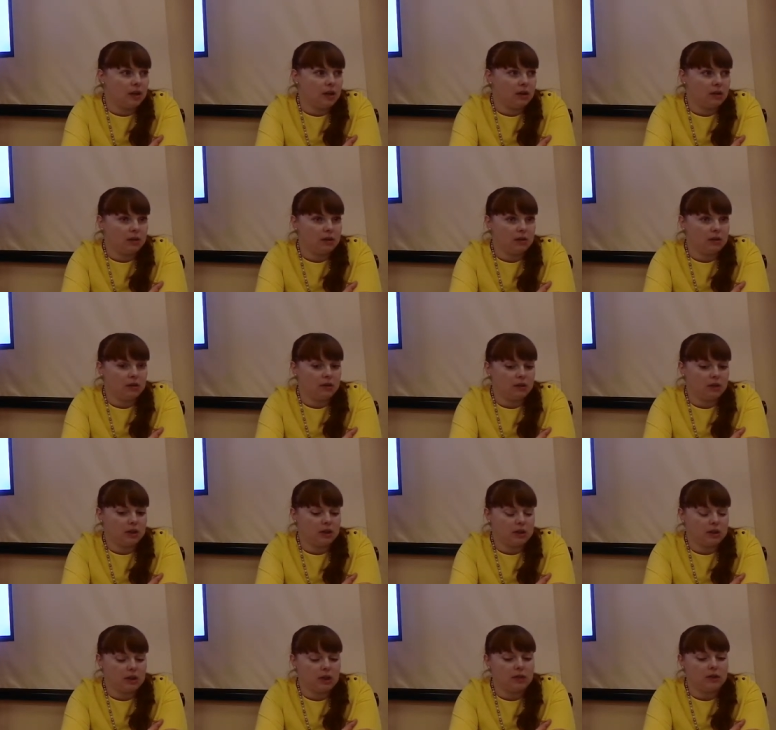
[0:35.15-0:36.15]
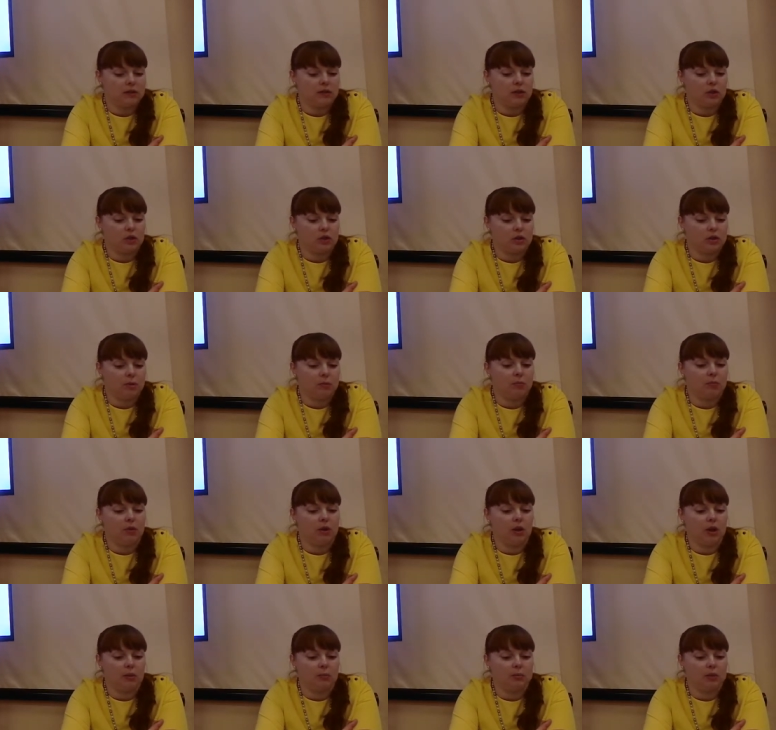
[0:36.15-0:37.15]
Э, естественно, что это
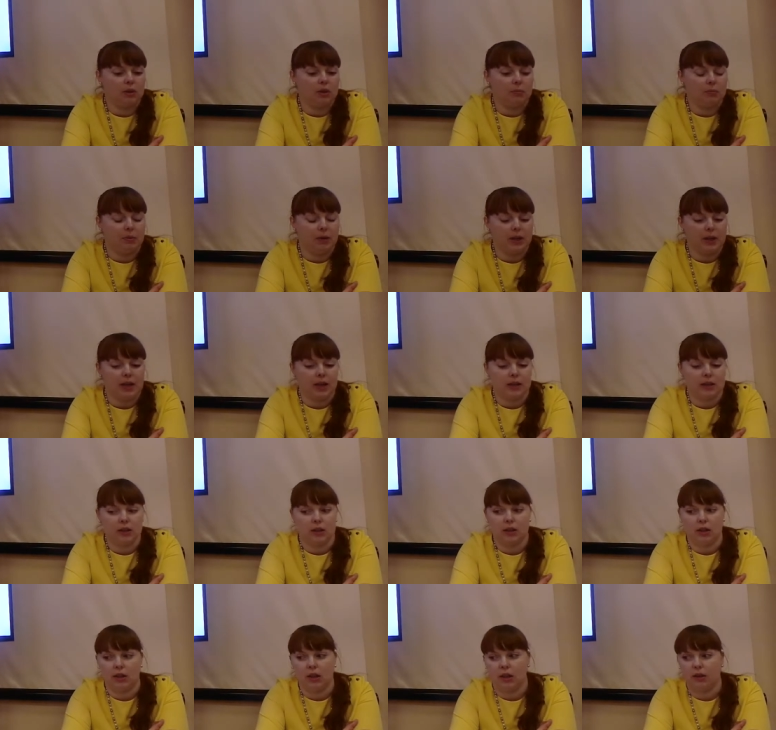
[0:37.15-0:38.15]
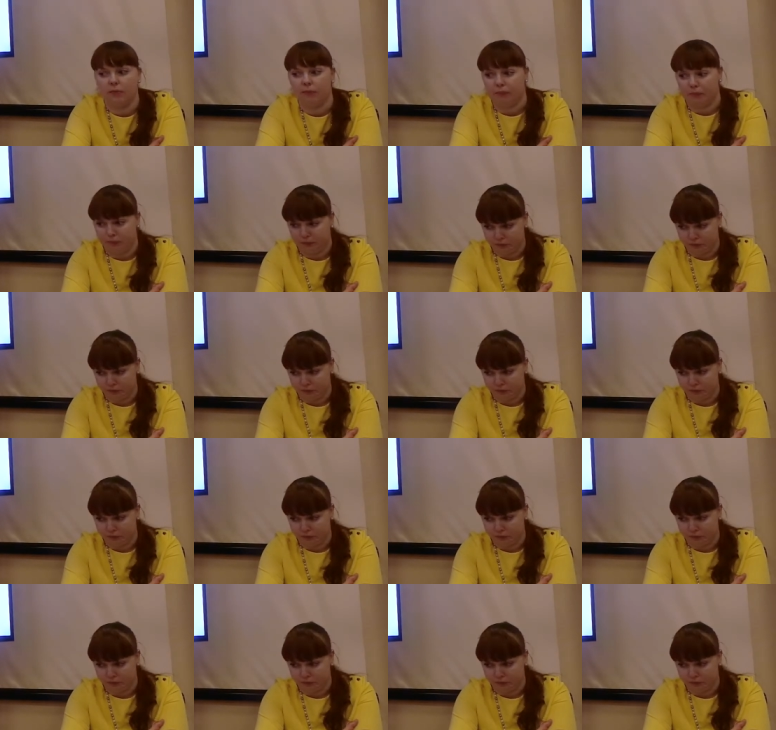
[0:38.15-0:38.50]
более благоприятные